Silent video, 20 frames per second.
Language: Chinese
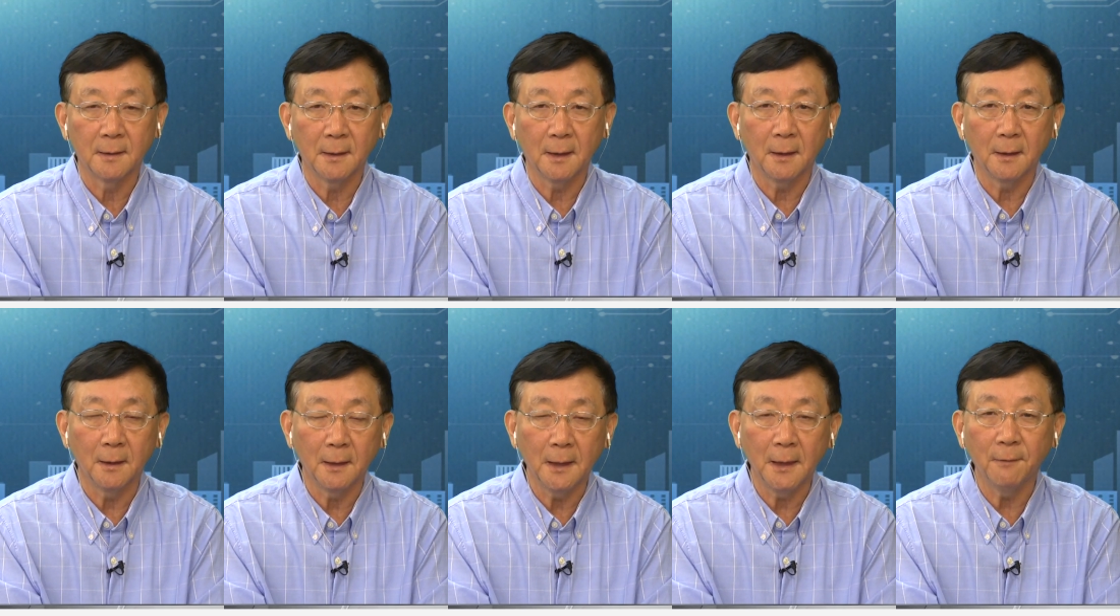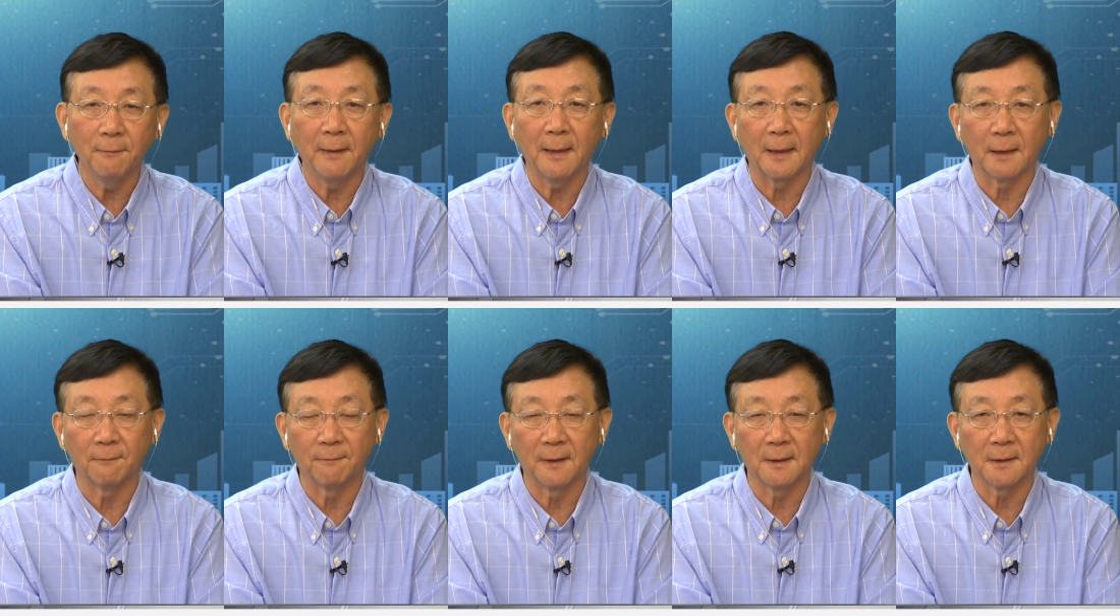在另
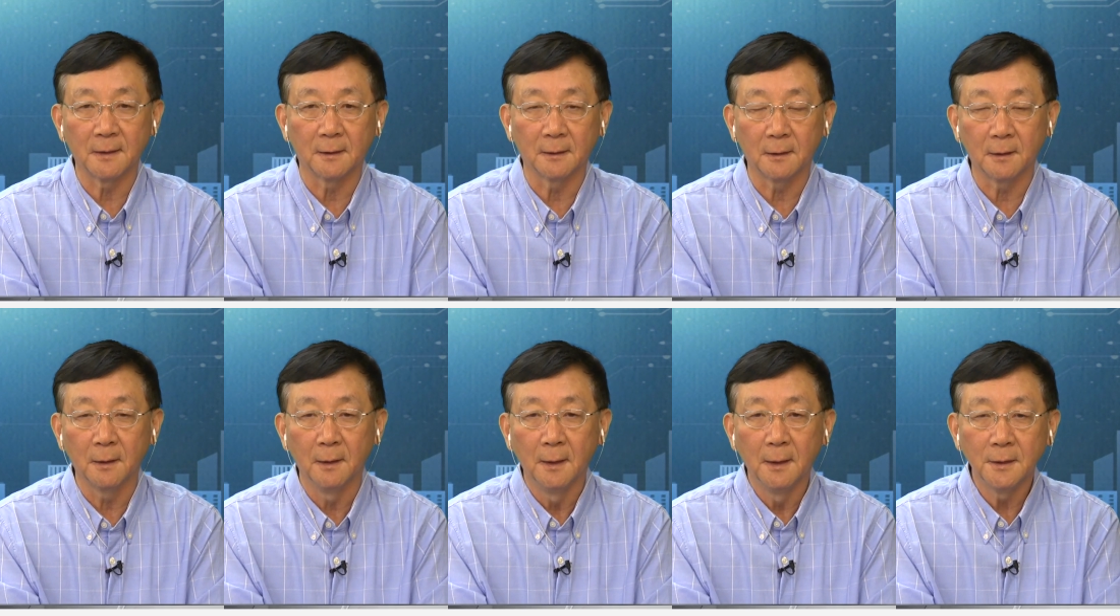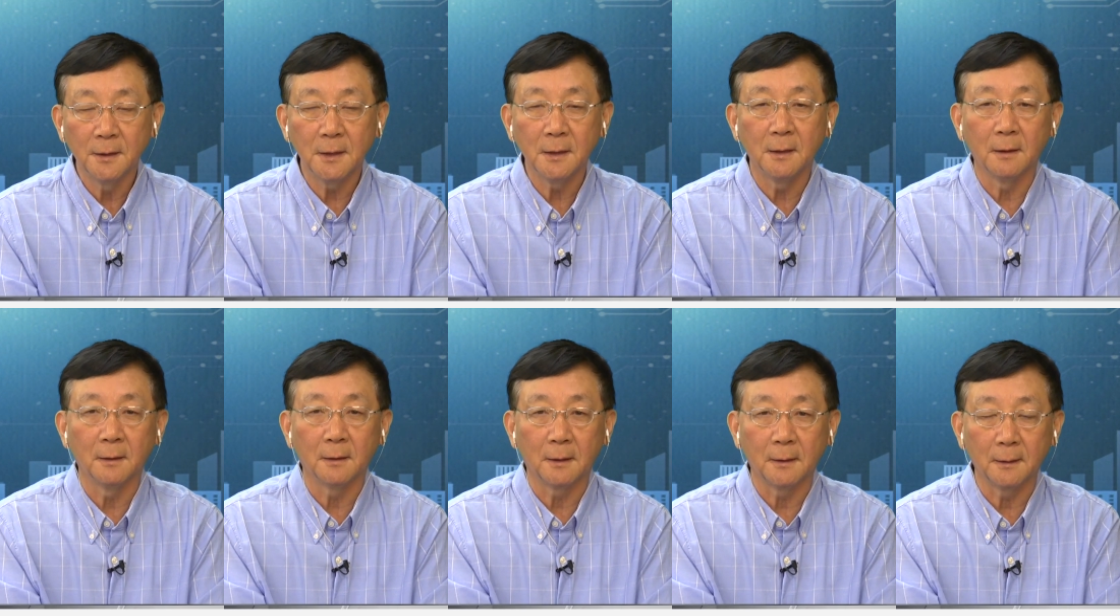外一个方向，它
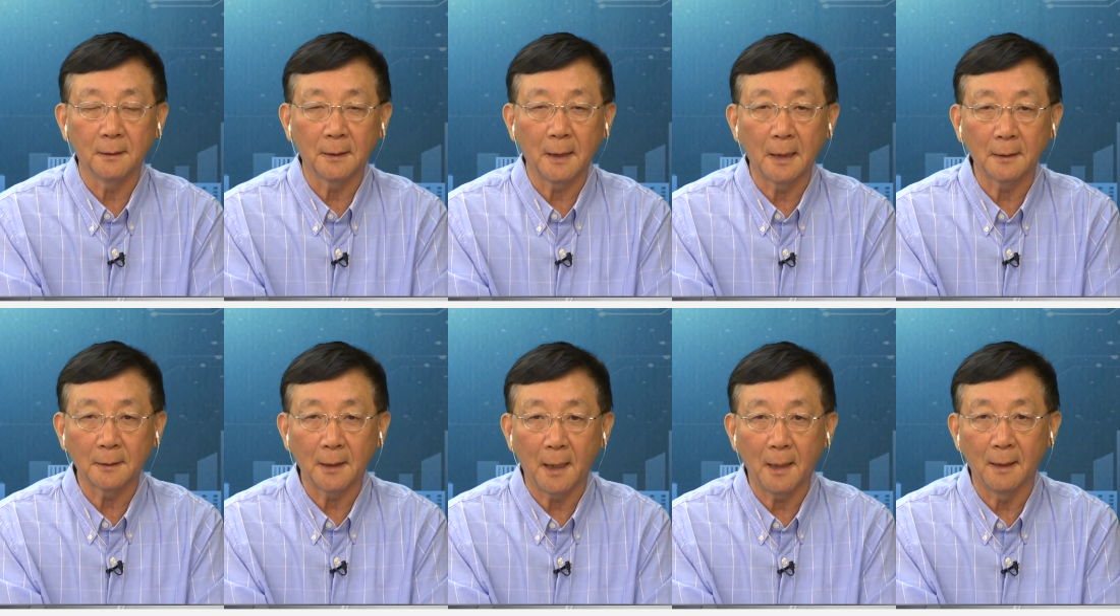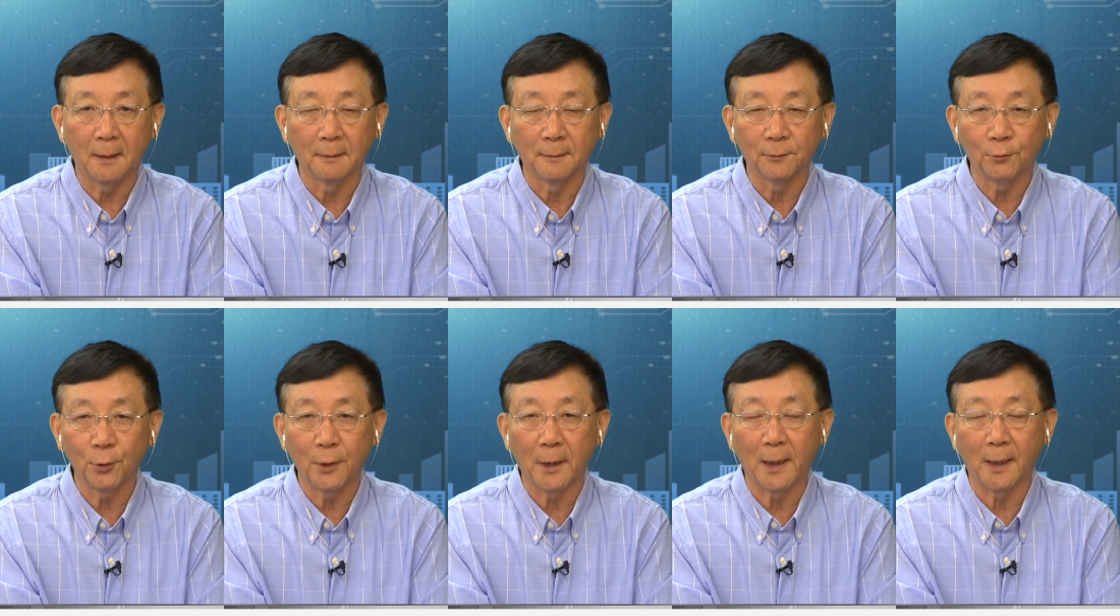进太明显
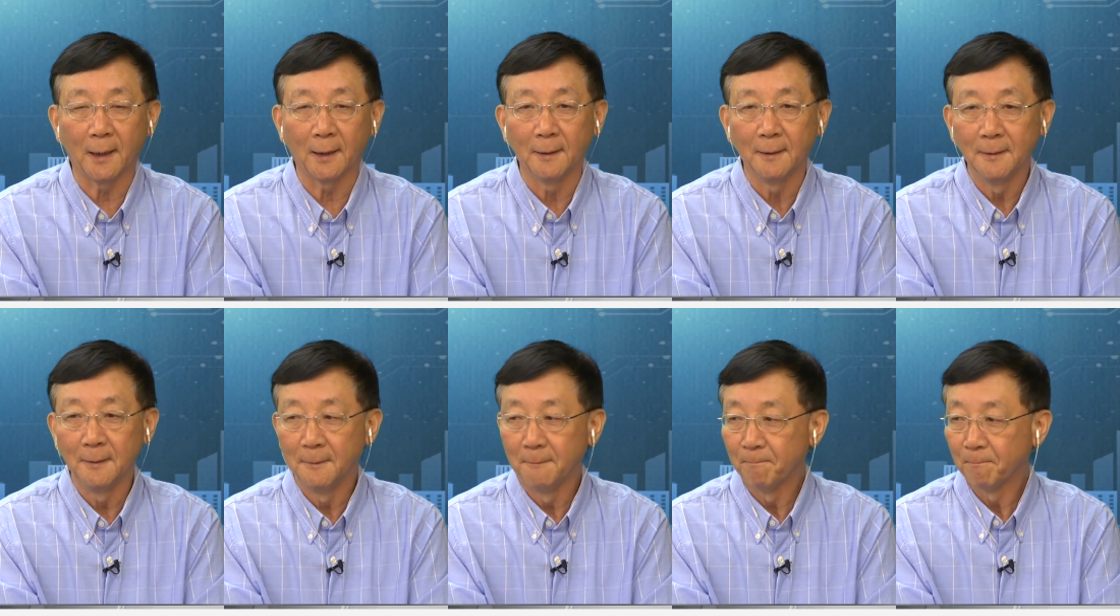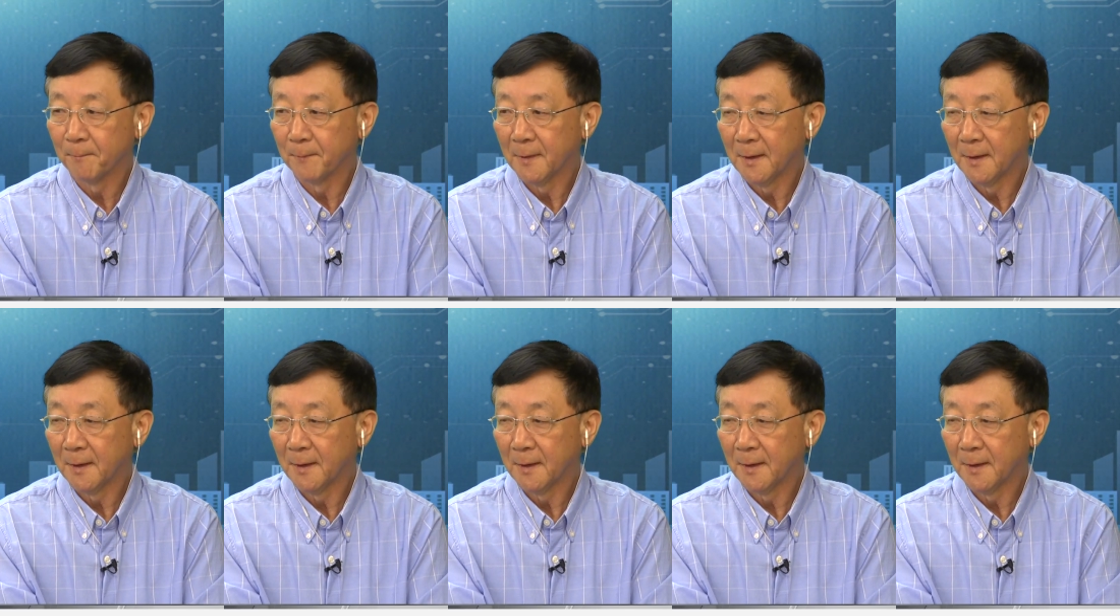这对，洛杉矶太